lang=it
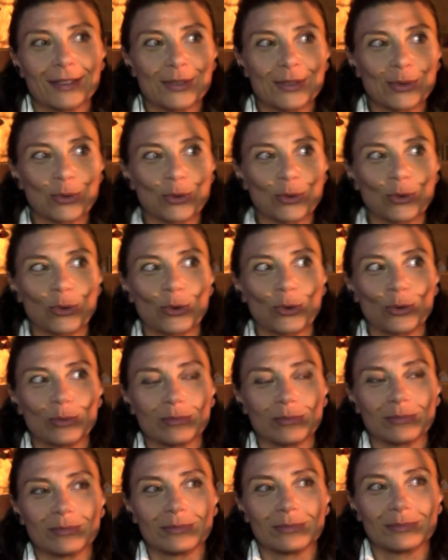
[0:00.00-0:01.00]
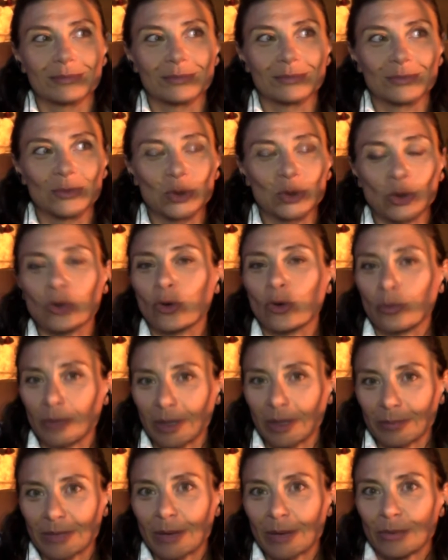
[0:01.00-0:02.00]
sono, mh, mm,
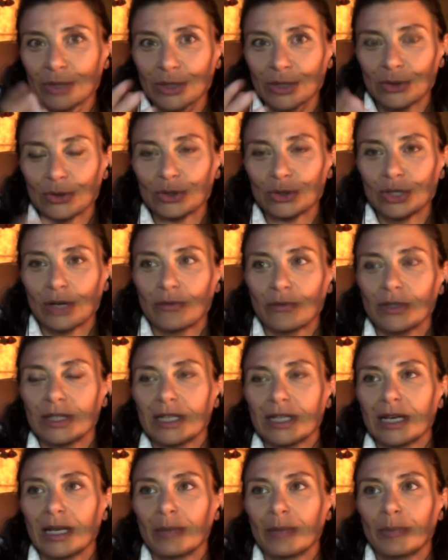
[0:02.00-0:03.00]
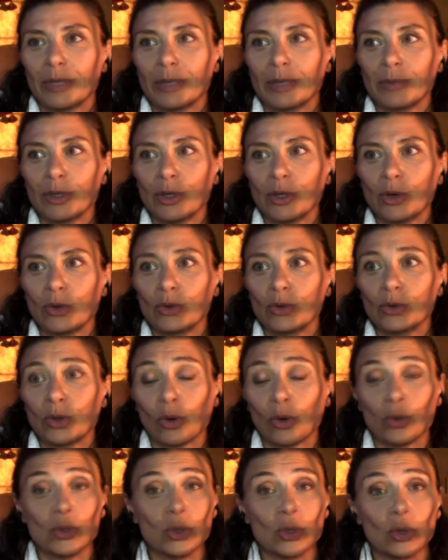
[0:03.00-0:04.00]
come abbiamo detto già fin dal primo
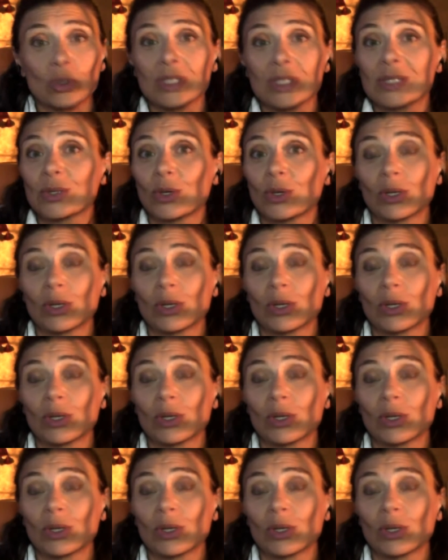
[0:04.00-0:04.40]
incontro, non sono disc-